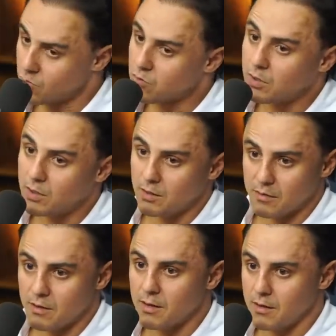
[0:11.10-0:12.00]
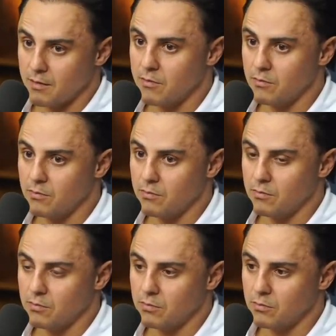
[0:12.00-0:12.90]
corridas, né?
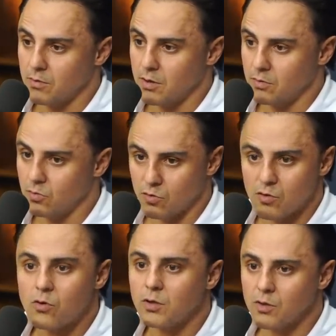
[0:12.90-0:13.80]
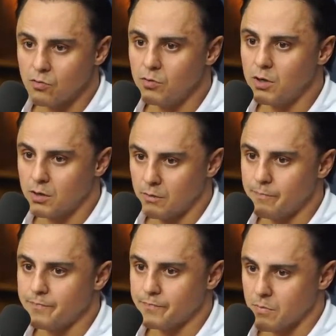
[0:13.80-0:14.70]
São 12 é, corridas no ano.
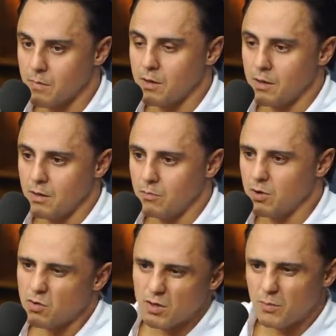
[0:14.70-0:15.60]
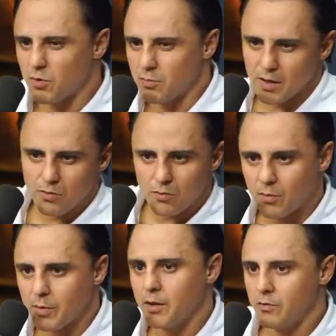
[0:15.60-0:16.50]
Uma corrida por mês,
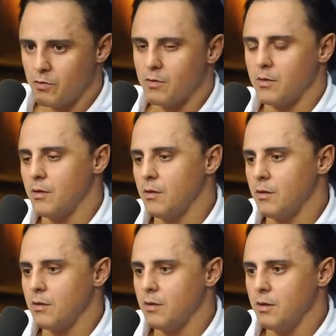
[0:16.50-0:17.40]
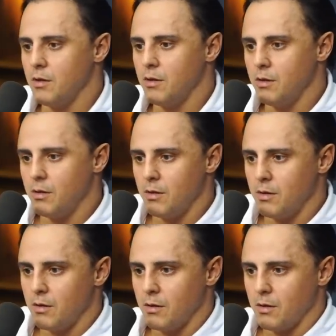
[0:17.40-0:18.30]
normalmente.
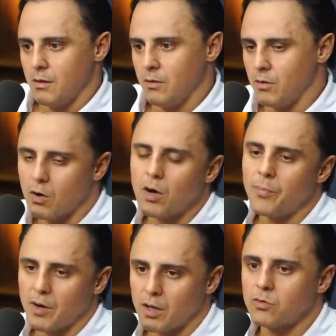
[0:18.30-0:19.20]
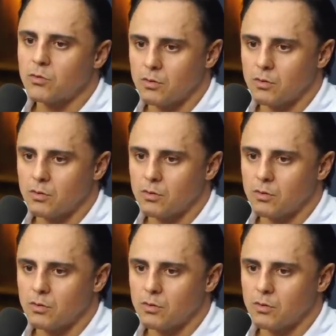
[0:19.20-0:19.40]
E. Dá para você é um campeonato... curtir a